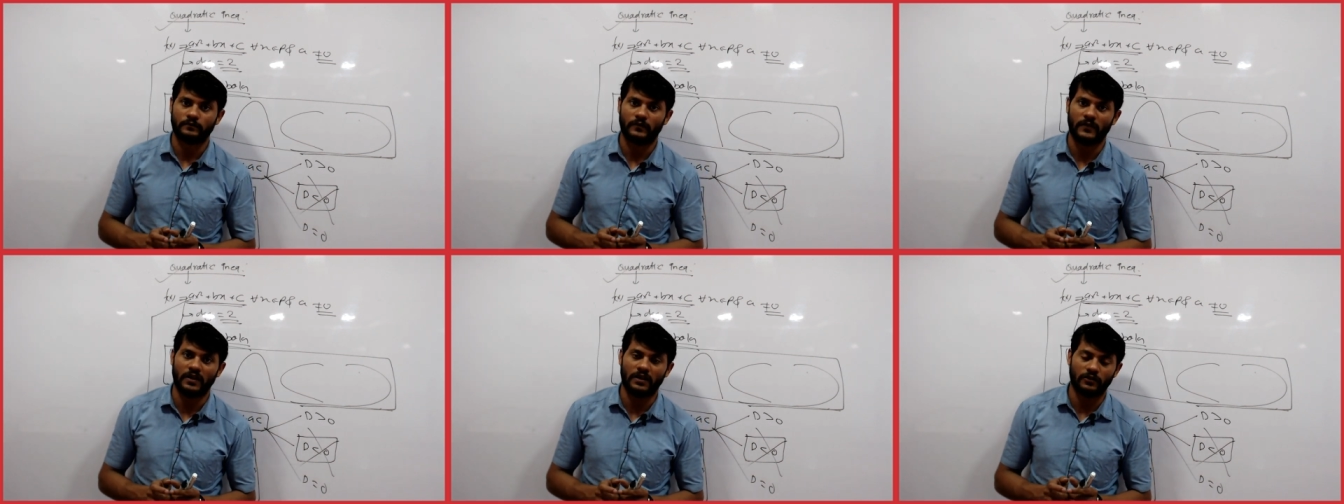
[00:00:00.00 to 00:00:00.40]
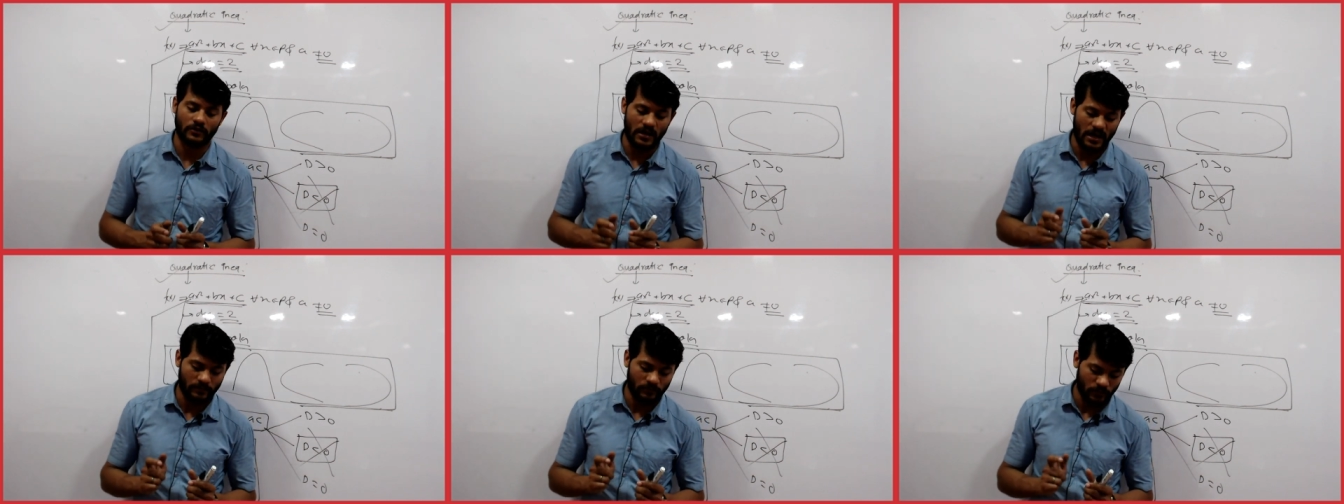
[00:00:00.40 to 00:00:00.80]
ठीक है तो
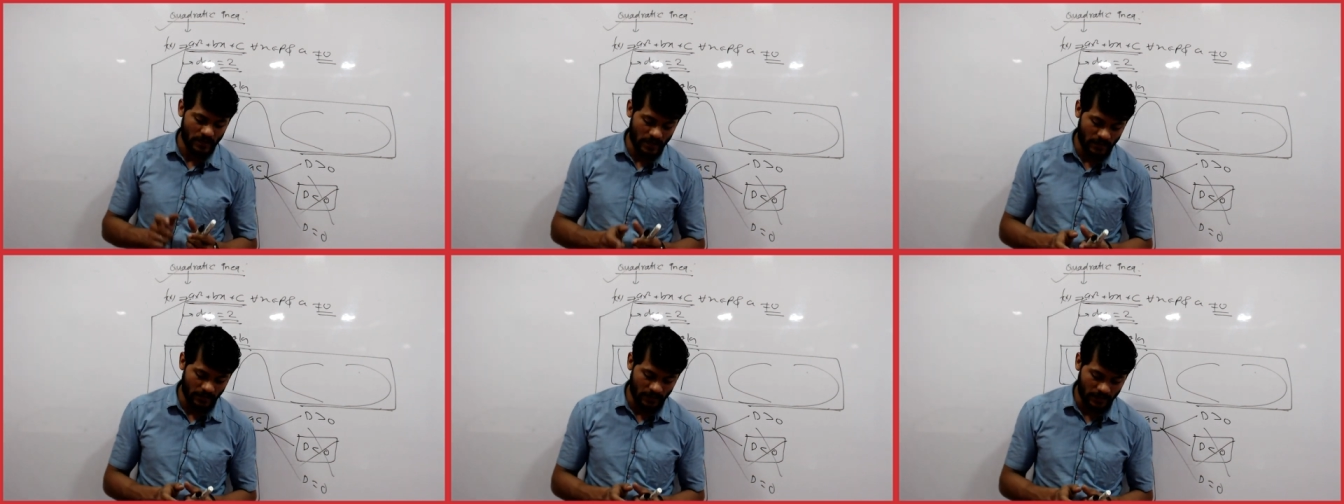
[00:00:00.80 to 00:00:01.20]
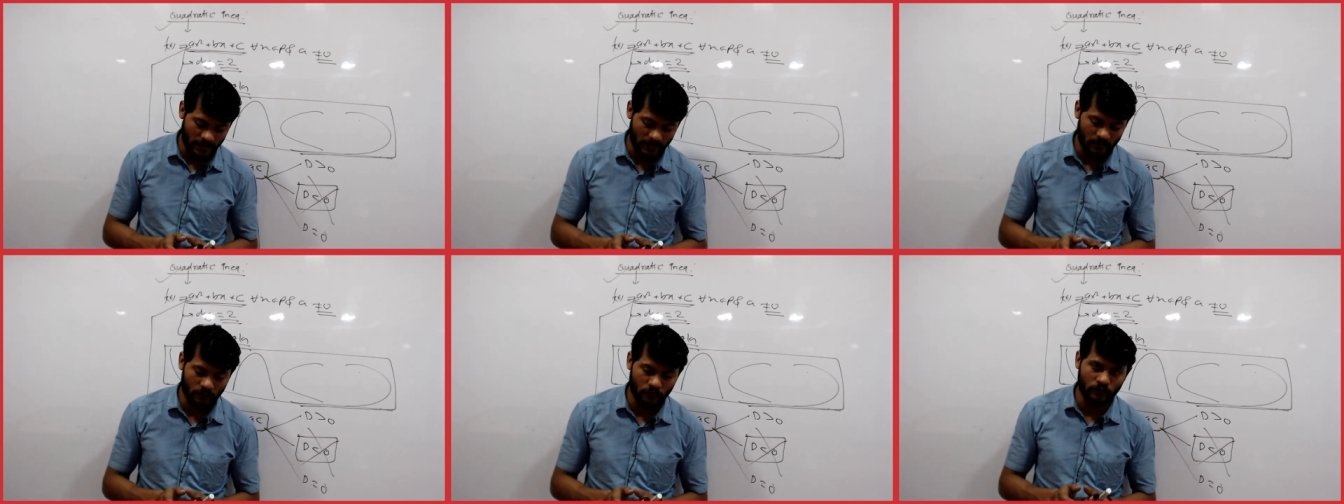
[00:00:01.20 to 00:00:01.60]
आपको क्या करना
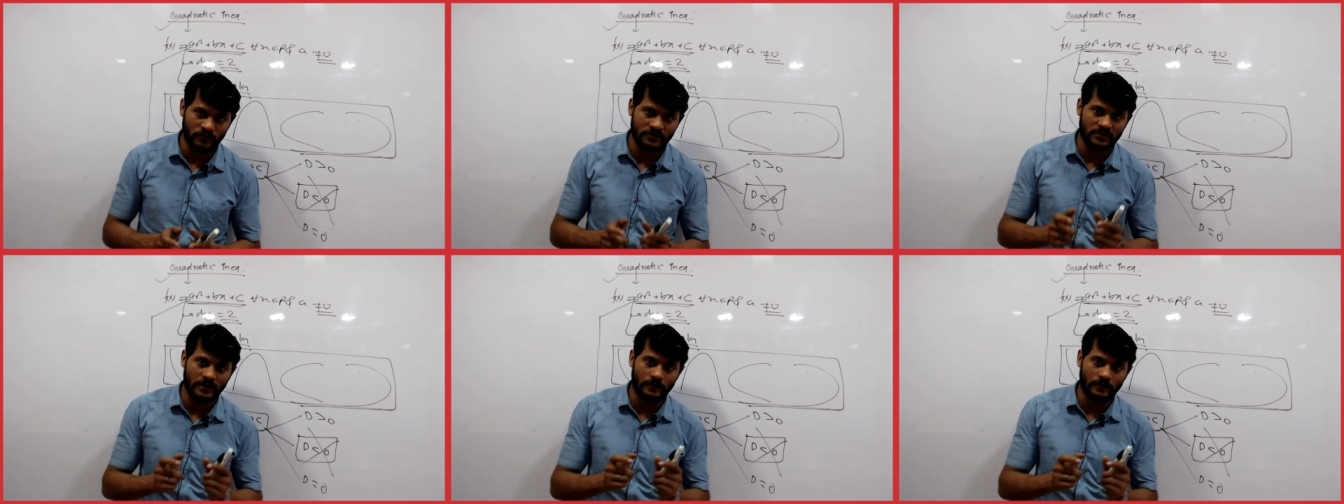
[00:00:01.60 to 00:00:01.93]
है उन सभी